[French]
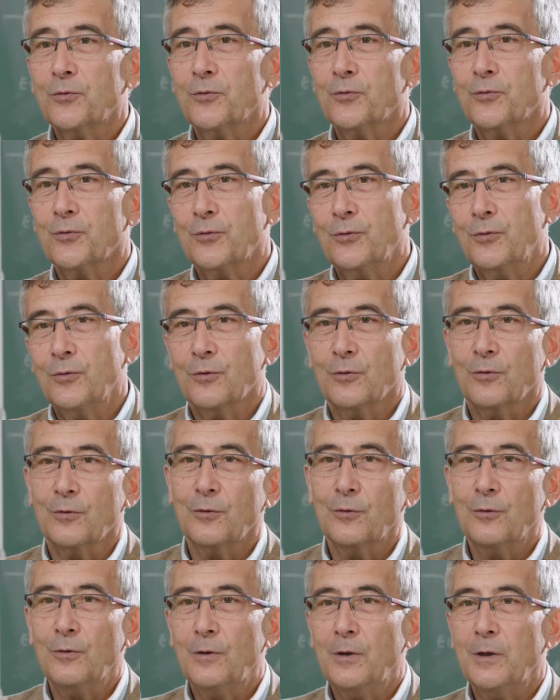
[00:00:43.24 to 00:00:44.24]
sur
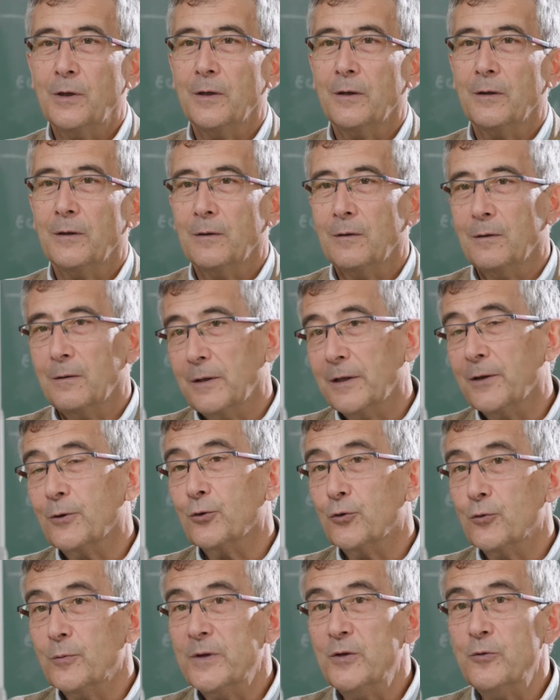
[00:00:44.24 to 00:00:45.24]
euh,
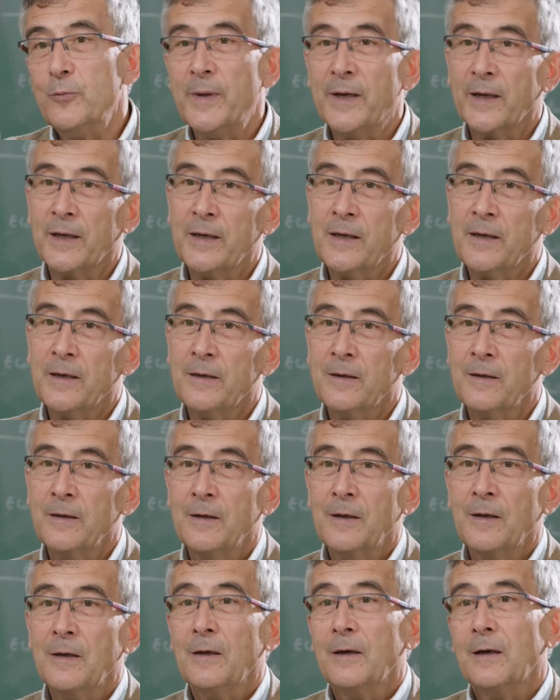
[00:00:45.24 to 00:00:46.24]
l'économie numérique,
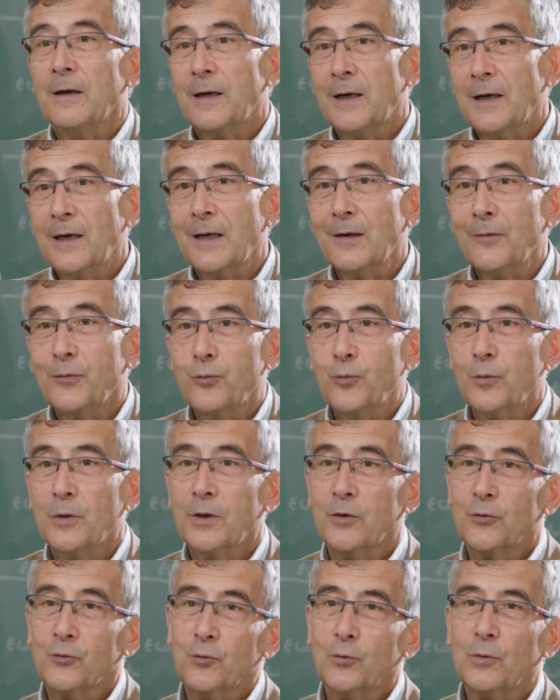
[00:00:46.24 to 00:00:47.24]
à la
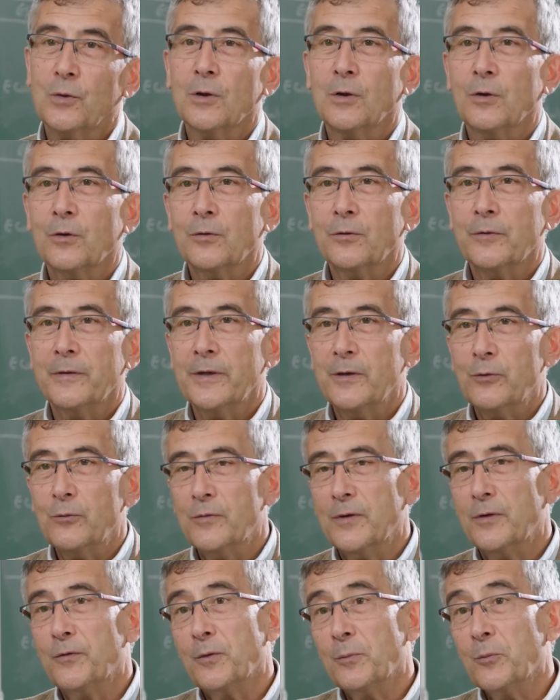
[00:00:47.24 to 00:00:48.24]
fois sous l'angle des
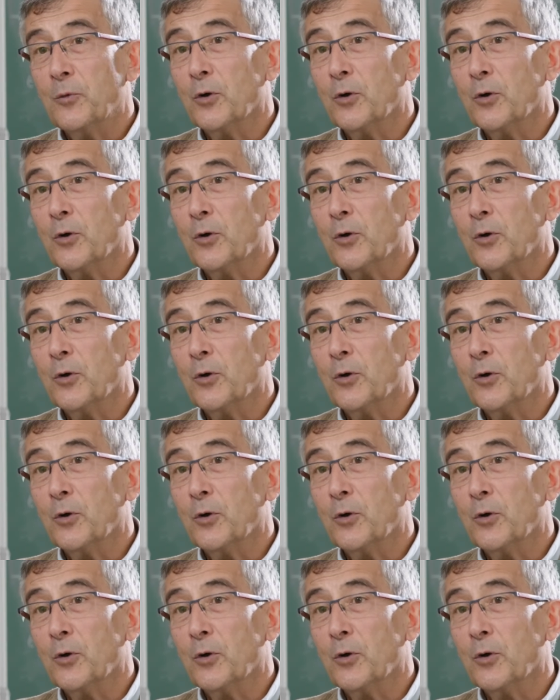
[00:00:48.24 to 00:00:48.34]
nouvelles formes